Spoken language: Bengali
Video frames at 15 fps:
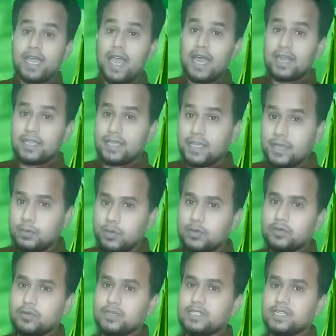কার কি মনে
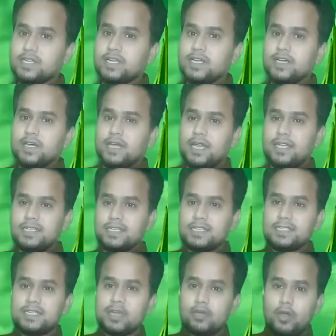হয়েছে এই
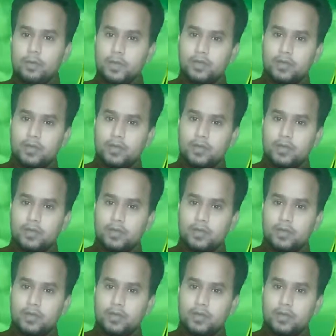জিনিসটা কমেন্ট